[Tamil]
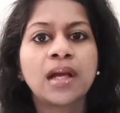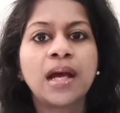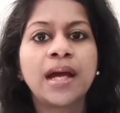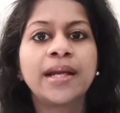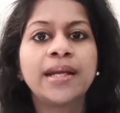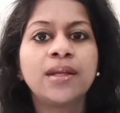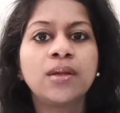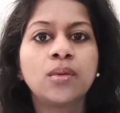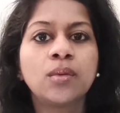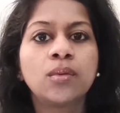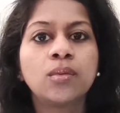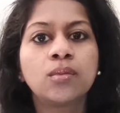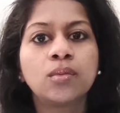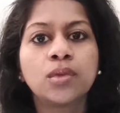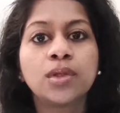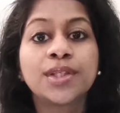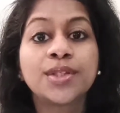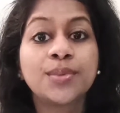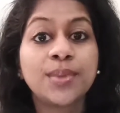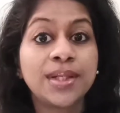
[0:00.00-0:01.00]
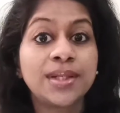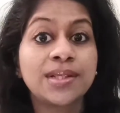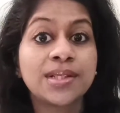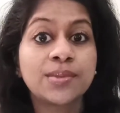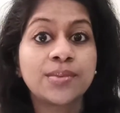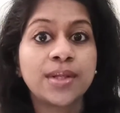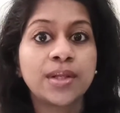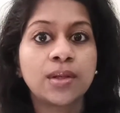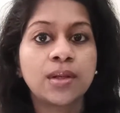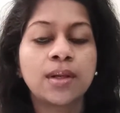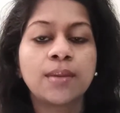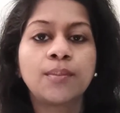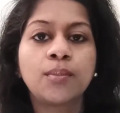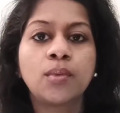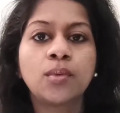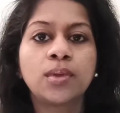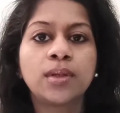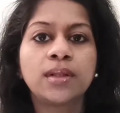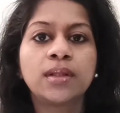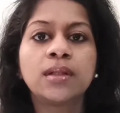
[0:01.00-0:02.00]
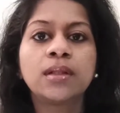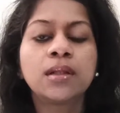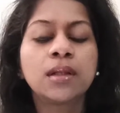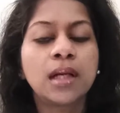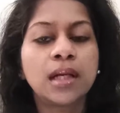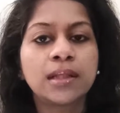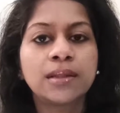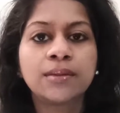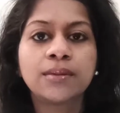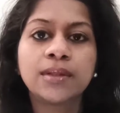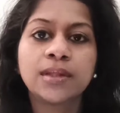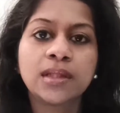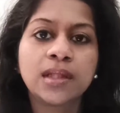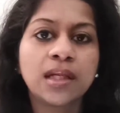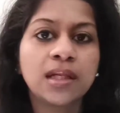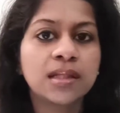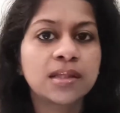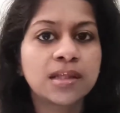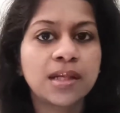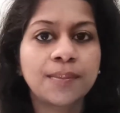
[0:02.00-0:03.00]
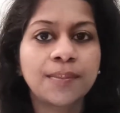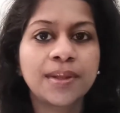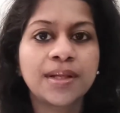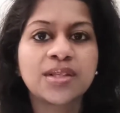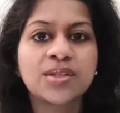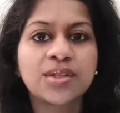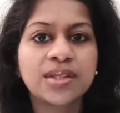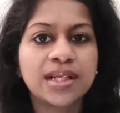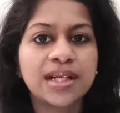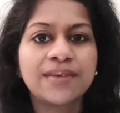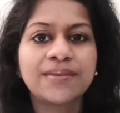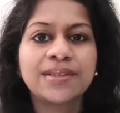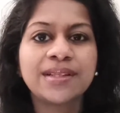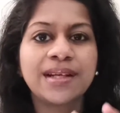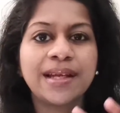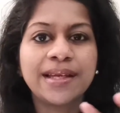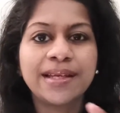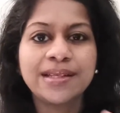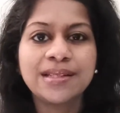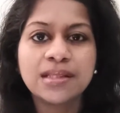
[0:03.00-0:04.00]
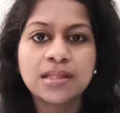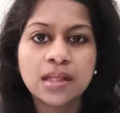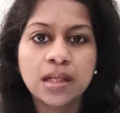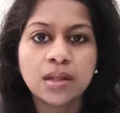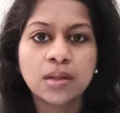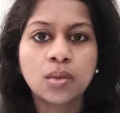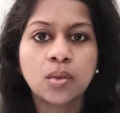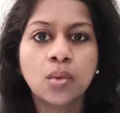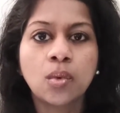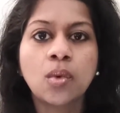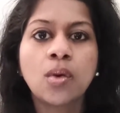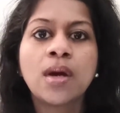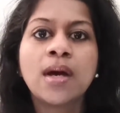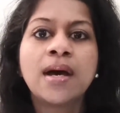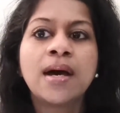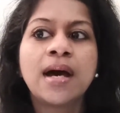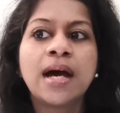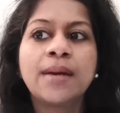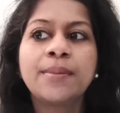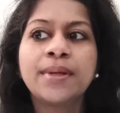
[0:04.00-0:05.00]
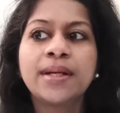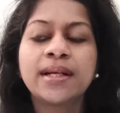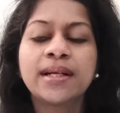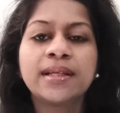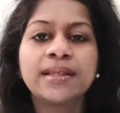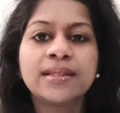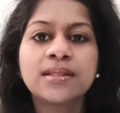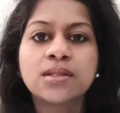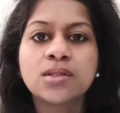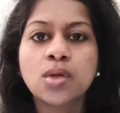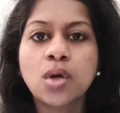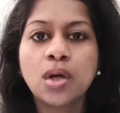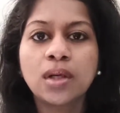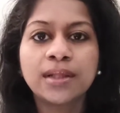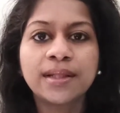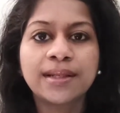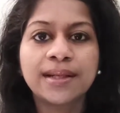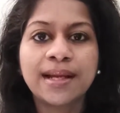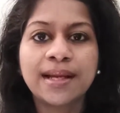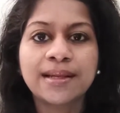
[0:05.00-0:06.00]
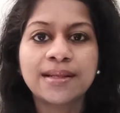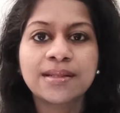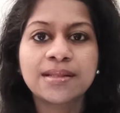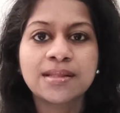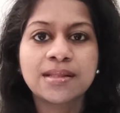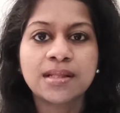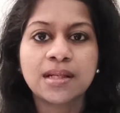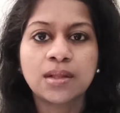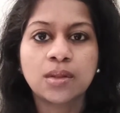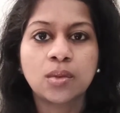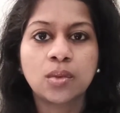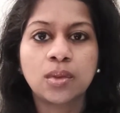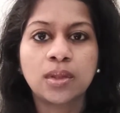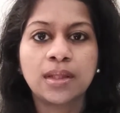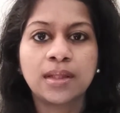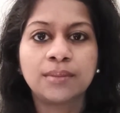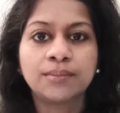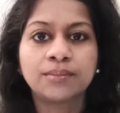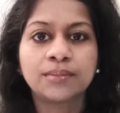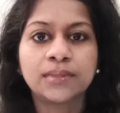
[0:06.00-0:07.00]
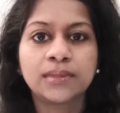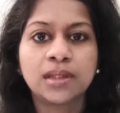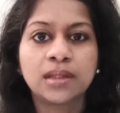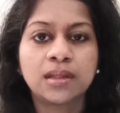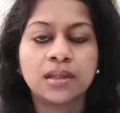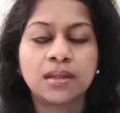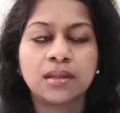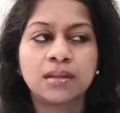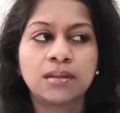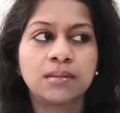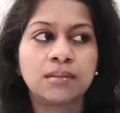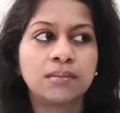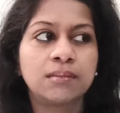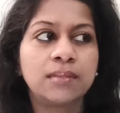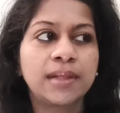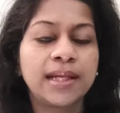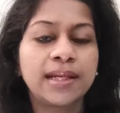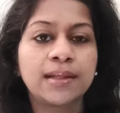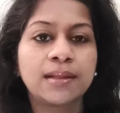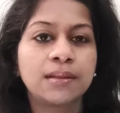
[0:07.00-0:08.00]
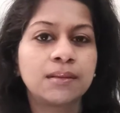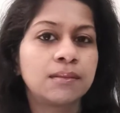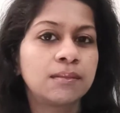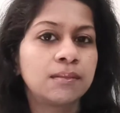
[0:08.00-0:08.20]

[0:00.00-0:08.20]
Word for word: ஹனியும் உங்களுக்கு ஸ்வீட்னஸ் வேணும்னா போட்டுட்டு அது வந்து நீங்கள் சாப்பிடலாம் ஸோ இதெல்லாம் வந்து லைட்டாக இருக்கும் அப்படி இல்லைன்னா இந்த சால்ட் கிராக்கர்ஸ்லாம் இருக்கும்ல லைக்